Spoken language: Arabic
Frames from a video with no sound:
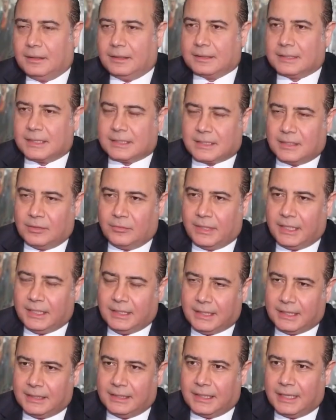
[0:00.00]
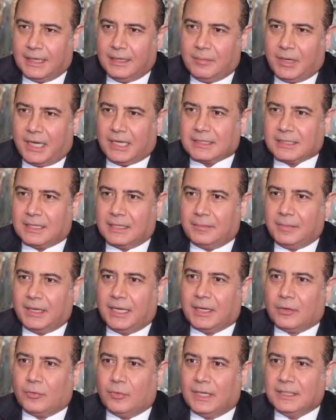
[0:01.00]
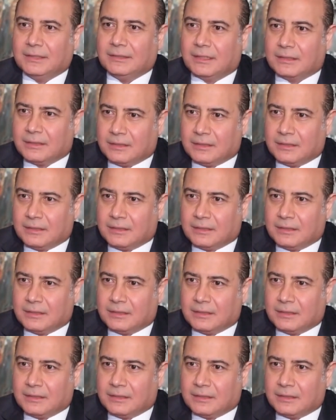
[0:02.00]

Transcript: بس سلوان يعني هل ما حصل معك وانت